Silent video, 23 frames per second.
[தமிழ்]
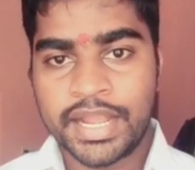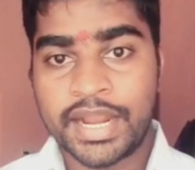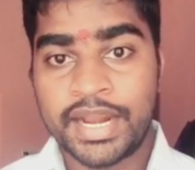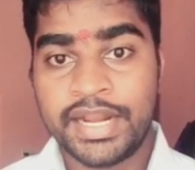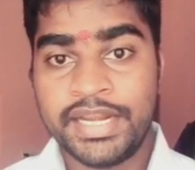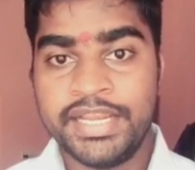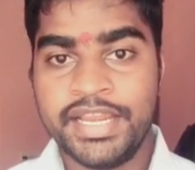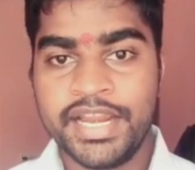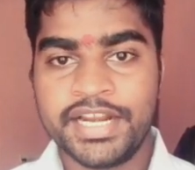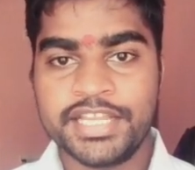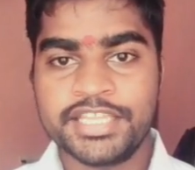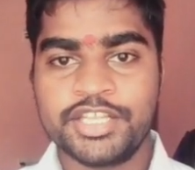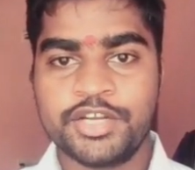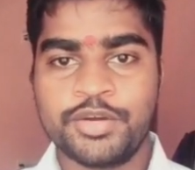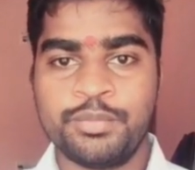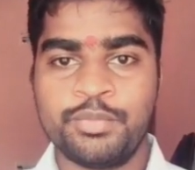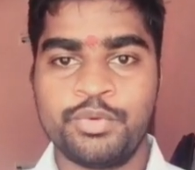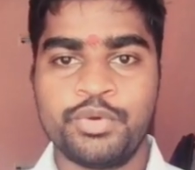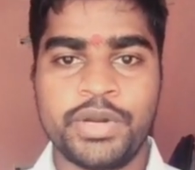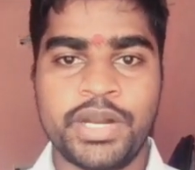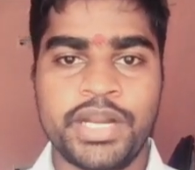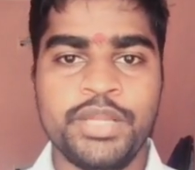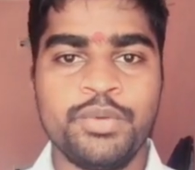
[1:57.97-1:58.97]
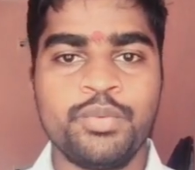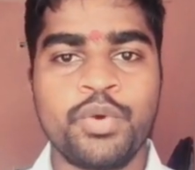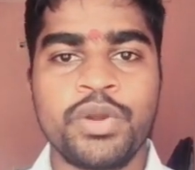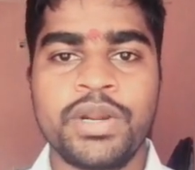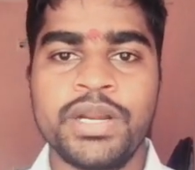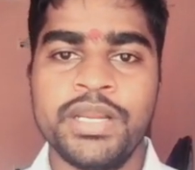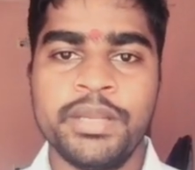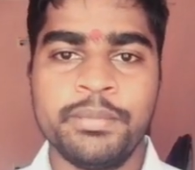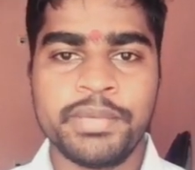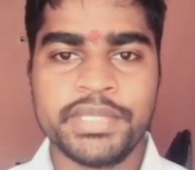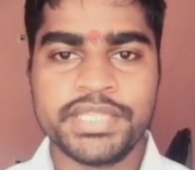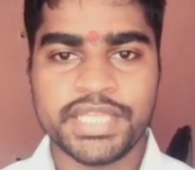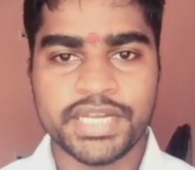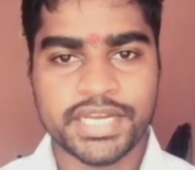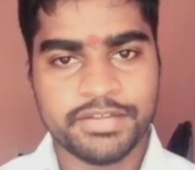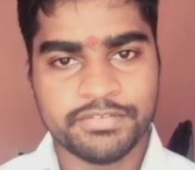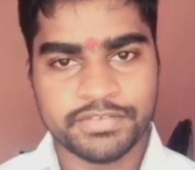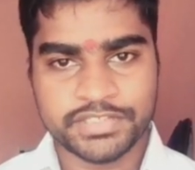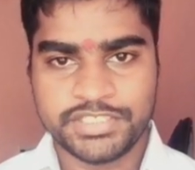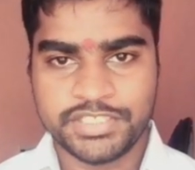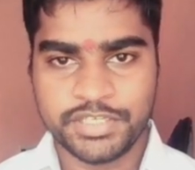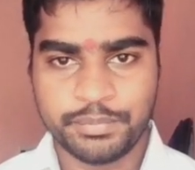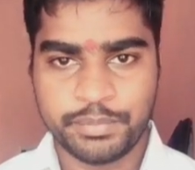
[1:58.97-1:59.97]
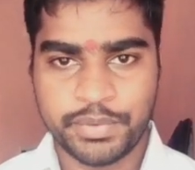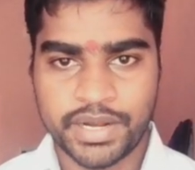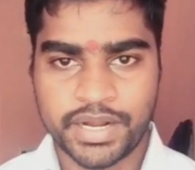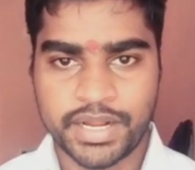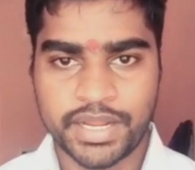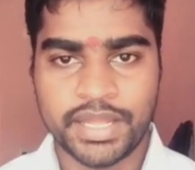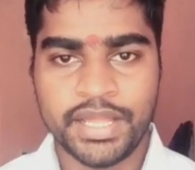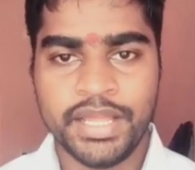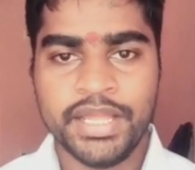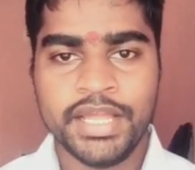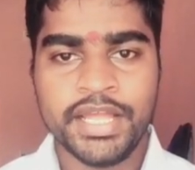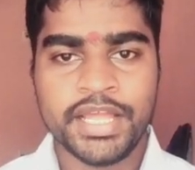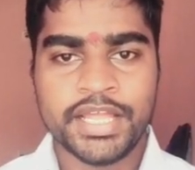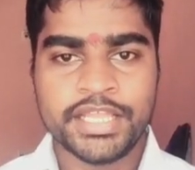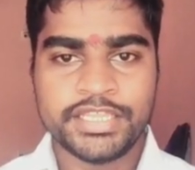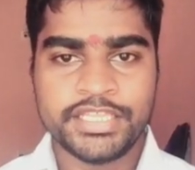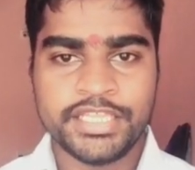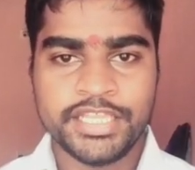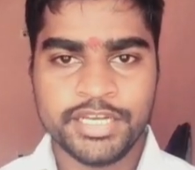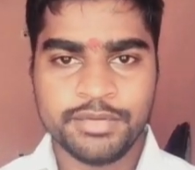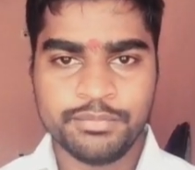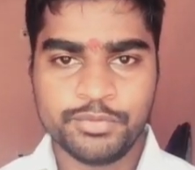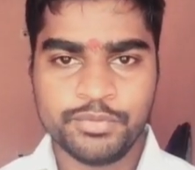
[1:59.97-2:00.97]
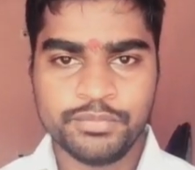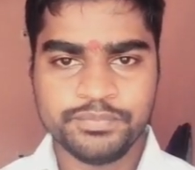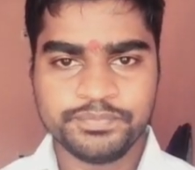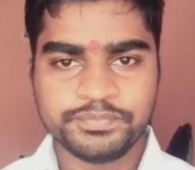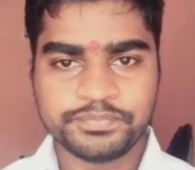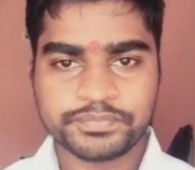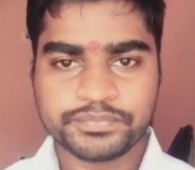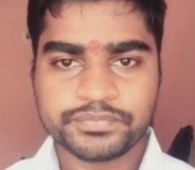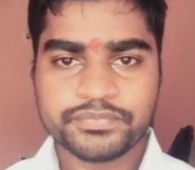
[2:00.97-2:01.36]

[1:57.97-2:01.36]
கல்யாணத்துக்கு முன்னாடி ஒரு நிபந்தனை வச்சுருப்பாங்க தினமும்